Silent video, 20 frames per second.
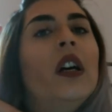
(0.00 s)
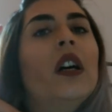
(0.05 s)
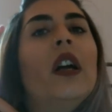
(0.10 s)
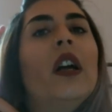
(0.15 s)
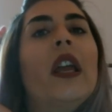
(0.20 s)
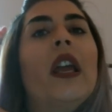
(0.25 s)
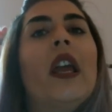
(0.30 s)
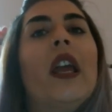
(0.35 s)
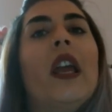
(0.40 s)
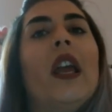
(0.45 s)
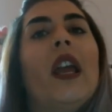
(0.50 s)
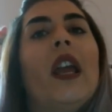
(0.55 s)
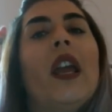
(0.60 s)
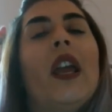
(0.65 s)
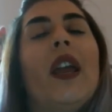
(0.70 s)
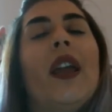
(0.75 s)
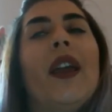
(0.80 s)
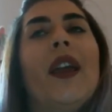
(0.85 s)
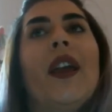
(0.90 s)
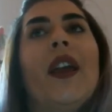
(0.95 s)

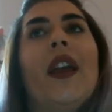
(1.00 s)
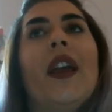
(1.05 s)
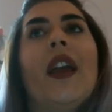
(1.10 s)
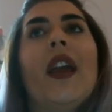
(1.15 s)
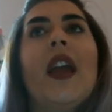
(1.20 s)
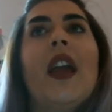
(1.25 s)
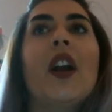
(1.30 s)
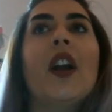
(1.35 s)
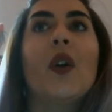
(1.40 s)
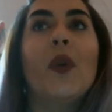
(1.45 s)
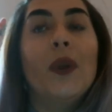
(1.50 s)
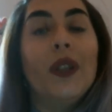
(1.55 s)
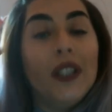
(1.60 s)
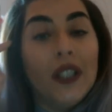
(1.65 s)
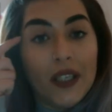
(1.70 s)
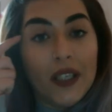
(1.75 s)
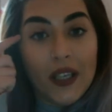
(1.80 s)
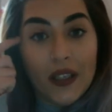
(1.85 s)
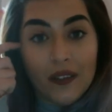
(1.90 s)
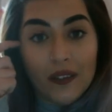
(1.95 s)
e, e
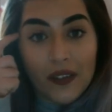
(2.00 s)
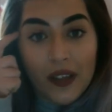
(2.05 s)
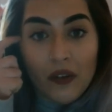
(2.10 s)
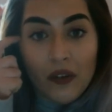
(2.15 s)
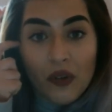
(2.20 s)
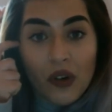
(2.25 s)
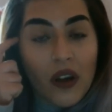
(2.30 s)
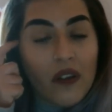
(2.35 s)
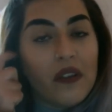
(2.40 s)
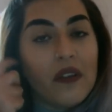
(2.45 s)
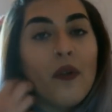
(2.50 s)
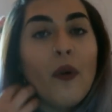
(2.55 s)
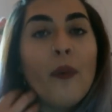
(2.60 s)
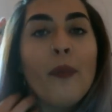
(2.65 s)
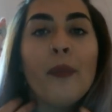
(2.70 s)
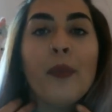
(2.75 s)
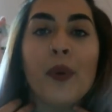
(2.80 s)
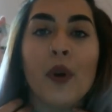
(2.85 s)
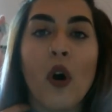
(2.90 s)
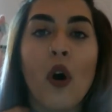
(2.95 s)
quindi niente, non
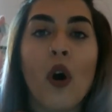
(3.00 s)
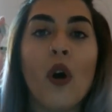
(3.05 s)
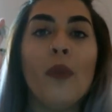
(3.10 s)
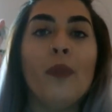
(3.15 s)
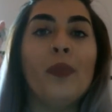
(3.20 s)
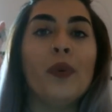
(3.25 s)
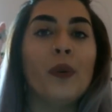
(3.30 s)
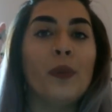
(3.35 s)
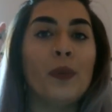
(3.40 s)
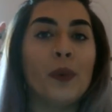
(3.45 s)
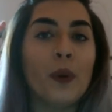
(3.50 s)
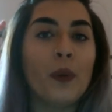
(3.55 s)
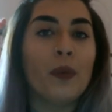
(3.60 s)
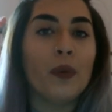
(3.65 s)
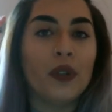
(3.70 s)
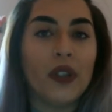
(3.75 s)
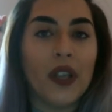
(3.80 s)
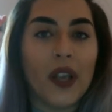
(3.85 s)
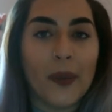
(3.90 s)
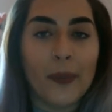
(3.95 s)
avevo proprio
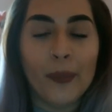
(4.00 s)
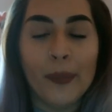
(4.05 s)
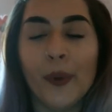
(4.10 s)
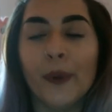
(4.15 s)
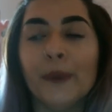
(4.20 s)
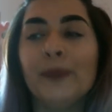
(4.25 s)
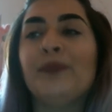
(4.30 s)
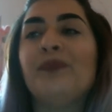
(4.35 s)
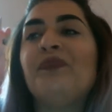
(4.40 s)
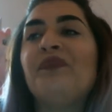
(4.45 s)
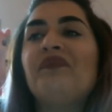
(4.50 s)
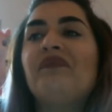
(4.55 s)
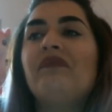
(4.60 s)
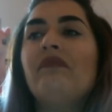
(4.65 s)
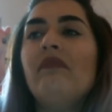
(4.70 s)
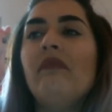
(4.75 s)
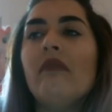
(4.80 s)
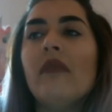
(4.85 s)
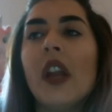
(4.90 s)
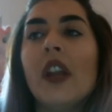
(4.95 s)
proprio tempo.
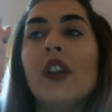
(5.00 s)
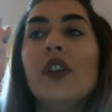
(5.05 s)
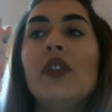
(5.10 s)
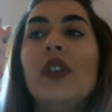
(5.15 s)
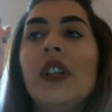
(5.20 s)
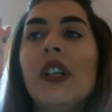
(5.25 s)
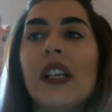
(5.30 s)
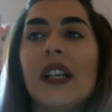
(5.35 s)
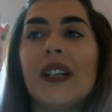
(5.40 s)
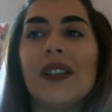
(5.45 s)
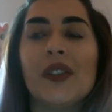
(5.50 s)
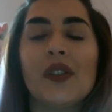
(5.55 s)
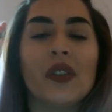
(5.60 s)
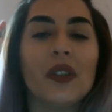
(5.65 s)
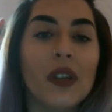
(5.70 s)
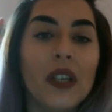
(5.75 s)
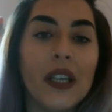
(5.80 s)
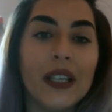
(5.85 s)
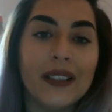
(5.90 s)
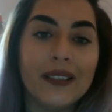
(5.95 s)
Io
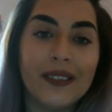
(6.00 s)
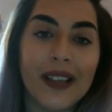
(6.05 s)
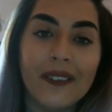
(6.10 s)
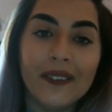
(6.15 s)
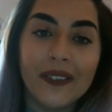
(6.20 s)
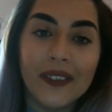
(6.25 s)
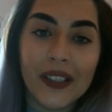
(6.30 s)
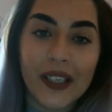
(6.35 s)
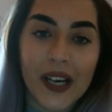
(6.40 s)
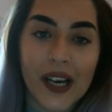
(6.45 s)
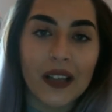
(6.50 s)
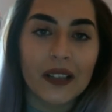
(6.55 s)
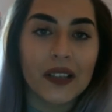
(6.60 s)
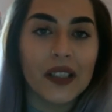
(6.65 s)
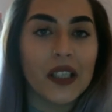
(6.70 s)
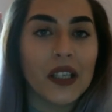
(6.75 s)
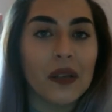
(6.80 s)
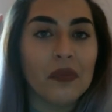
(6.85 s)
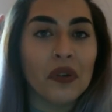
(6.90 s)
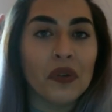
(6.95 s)
ringrazio le tante
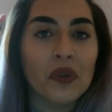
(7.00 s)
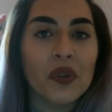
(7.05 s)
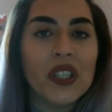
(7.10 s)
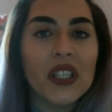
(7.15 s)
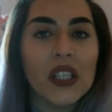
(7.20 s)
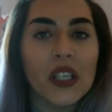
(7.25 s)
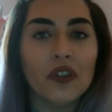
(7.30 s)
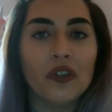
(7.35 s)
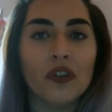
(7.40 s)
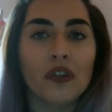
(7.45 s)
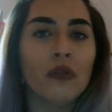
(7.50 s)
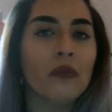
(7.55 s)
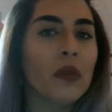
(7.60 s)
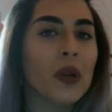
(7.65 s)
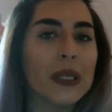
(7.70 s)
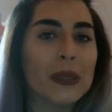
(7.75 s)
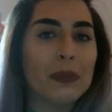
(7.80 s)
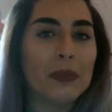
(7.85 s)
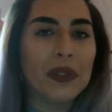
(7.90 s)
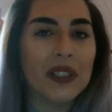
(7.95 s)
ragazze che mi hanno scritto, non me
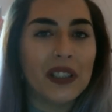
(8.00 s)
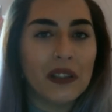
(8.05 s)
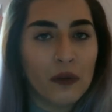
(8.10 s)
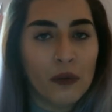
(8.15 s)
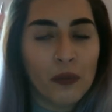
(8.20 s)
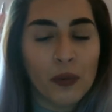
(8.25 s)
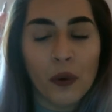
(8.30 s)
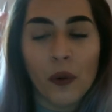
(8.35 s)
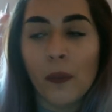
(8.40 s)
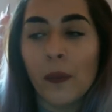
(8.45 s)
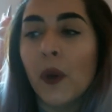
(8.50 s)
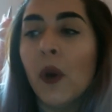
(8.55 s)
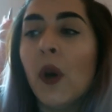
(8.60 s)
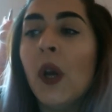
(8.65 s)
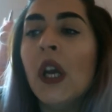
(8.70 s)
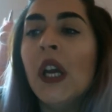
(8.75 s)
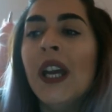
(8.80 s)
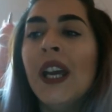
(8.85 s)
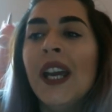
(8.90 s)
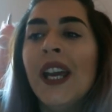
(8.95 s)
l'aspettavo proprio,
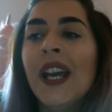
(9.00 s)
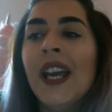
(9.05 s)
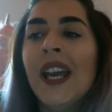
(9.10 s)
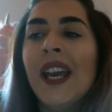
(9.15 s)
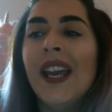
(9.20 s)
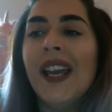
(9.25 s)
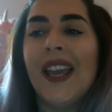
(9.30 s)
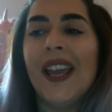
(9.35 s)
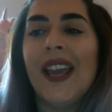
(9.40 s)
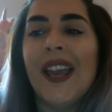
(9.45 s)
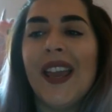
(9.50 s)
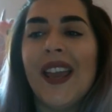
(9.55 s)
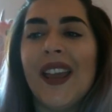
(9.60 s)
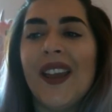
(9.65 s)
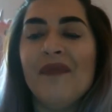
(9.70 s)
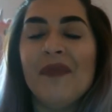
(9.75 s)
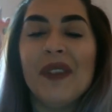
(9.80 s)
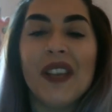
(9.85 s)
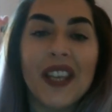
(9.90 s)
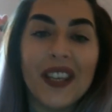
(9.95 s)

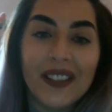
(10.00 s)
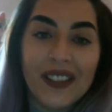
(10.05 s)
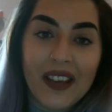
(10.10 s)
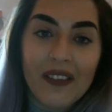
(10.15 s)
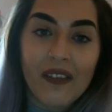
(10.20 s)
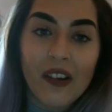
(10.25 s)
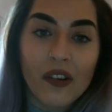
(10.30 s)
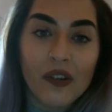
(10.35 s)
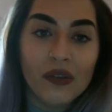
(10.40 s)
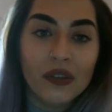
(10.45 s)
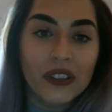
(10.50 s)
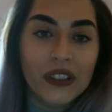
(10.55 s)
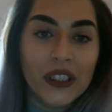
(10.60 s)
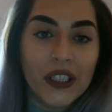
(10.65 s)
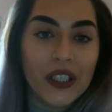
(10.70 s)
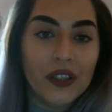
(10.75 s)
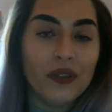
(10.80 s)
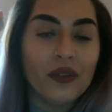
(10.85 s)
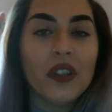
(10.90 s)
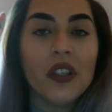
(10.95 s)
e mi chiedevano
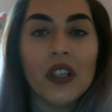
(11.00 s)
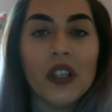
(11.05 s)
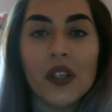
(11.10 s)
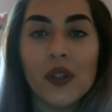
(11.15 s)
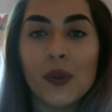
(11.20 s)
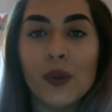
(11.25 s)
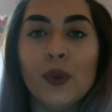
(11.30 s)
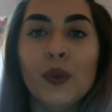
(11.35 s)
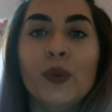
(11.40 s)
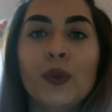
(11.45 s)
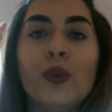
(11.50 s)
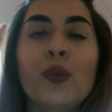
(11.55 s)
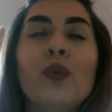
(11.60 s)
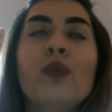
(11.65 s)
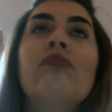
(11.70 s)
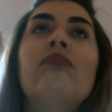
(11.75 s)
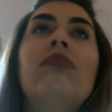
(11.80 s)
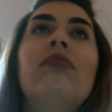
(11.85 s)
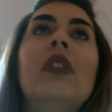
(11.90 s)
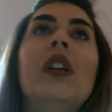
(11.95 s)
di ritornare su
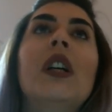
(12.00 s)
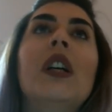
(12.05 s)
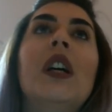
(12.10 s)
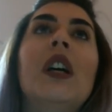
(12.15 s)
YouTube